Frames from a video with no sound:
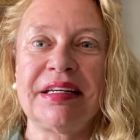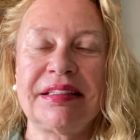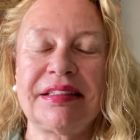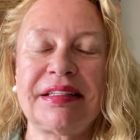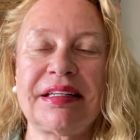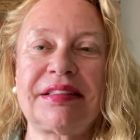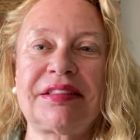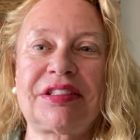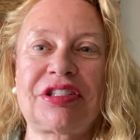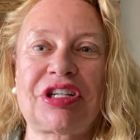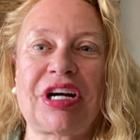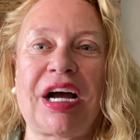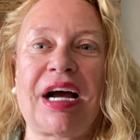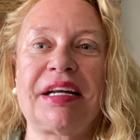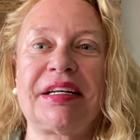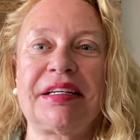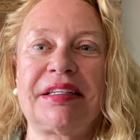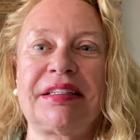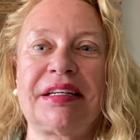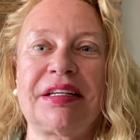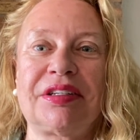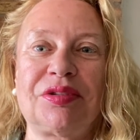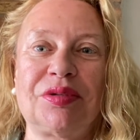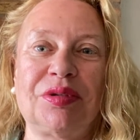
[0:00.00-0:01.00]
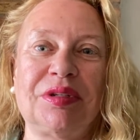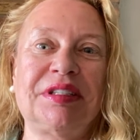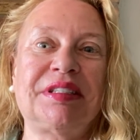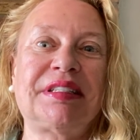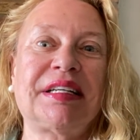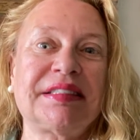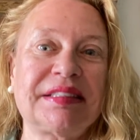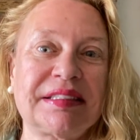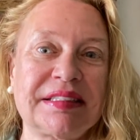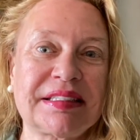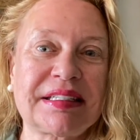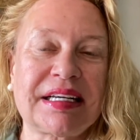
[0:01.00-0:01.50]
Das schadet natürlich,
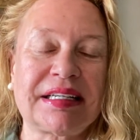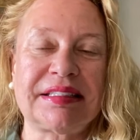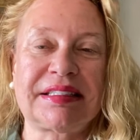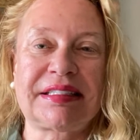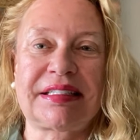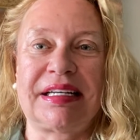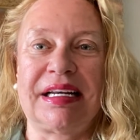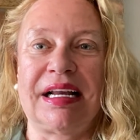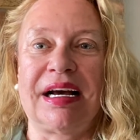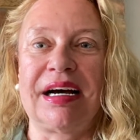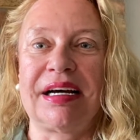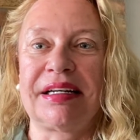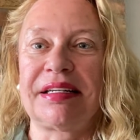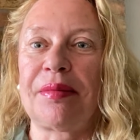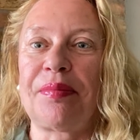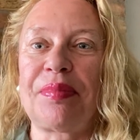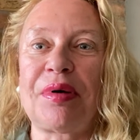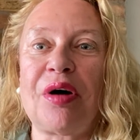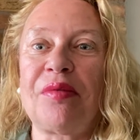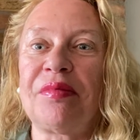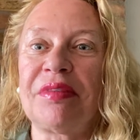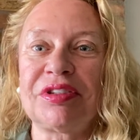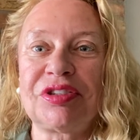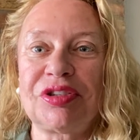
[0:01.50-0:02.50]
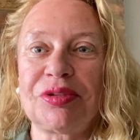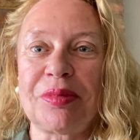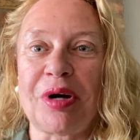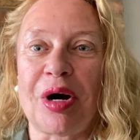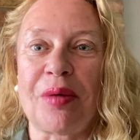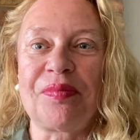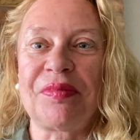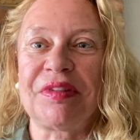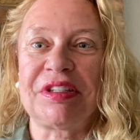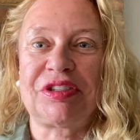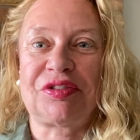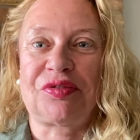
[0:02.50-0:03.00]
das ist ganz klar. Da brauchen wir uns
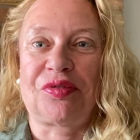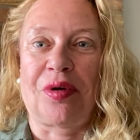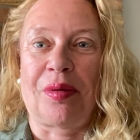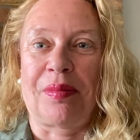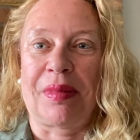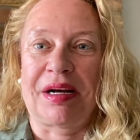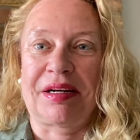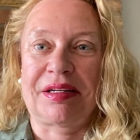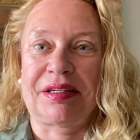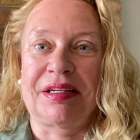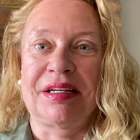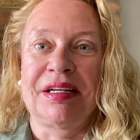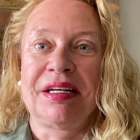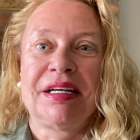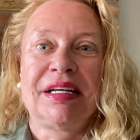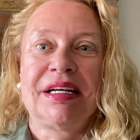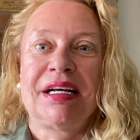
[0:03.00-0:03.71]
überhaupt nichts vormachen.